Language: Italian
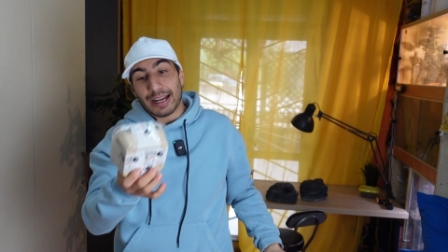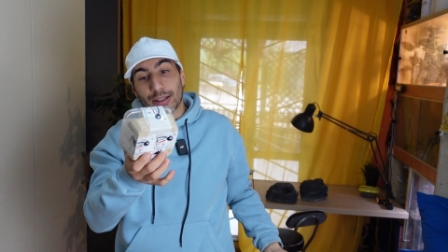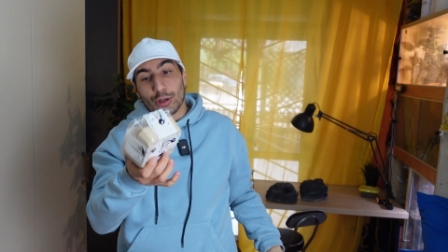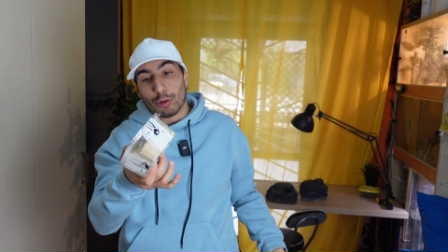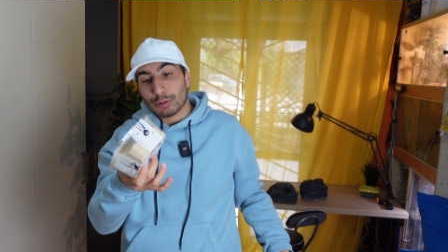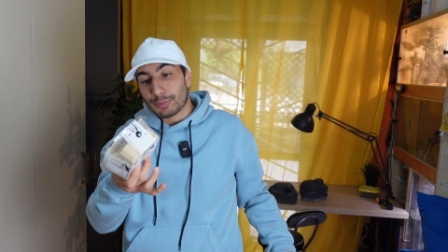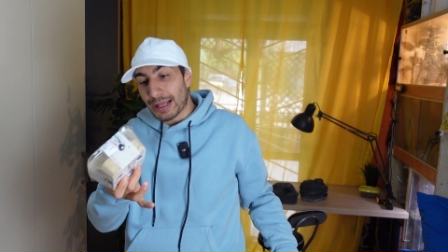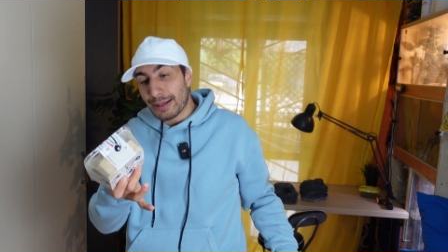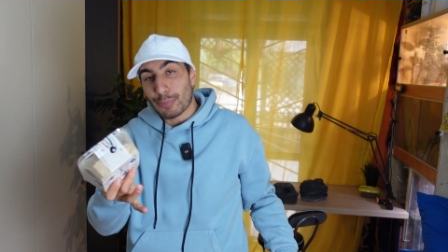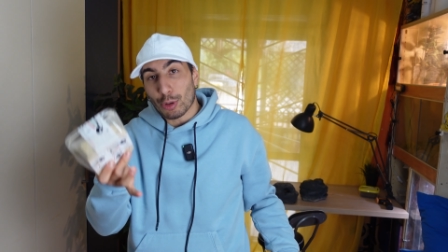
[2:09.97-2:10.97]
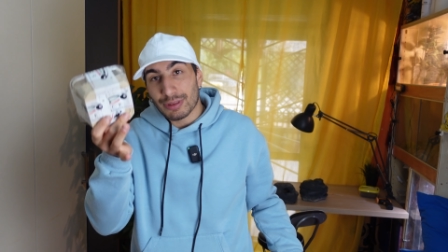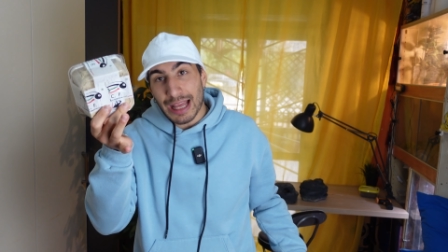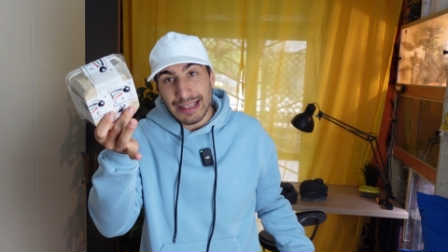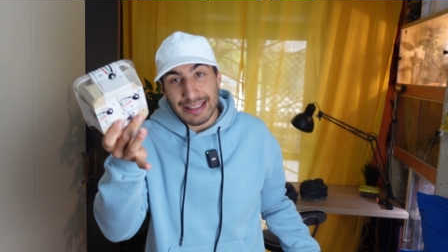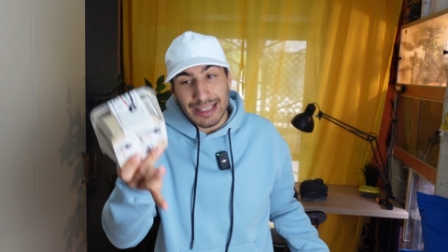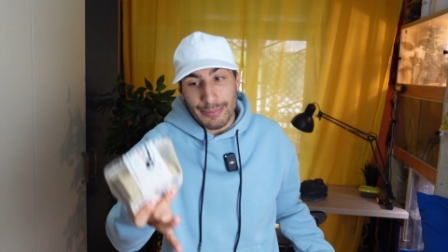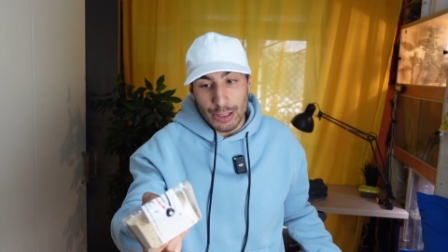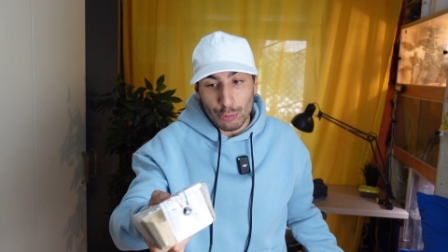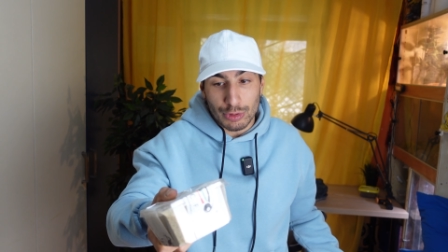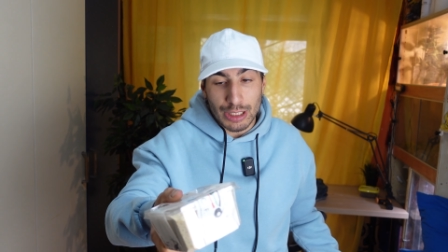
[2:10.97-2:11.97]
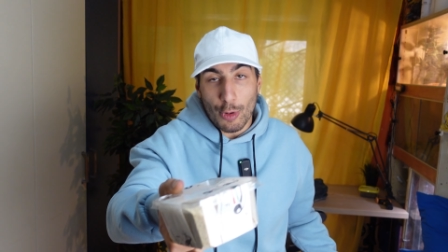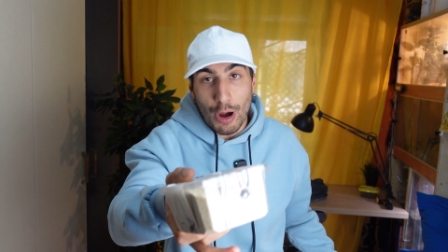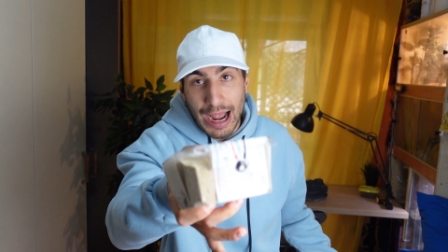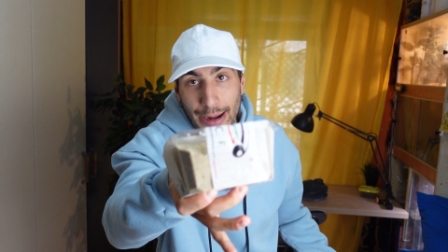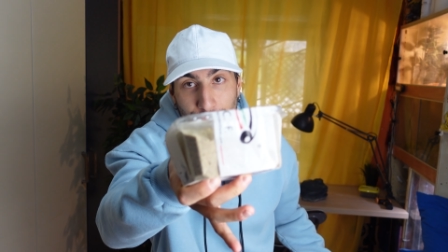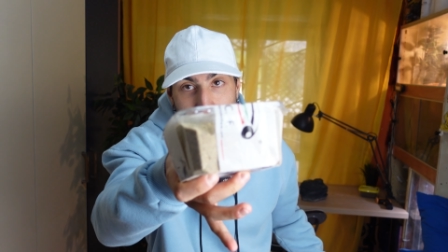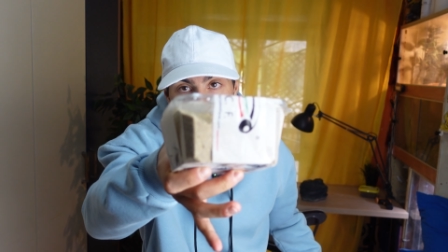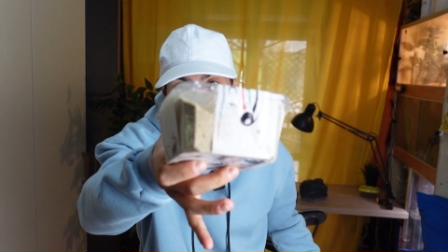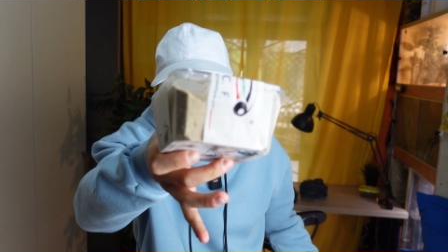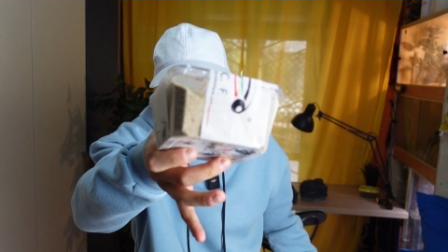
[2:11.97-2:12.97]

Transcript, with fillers: e non per importanza per ultimo abbiamo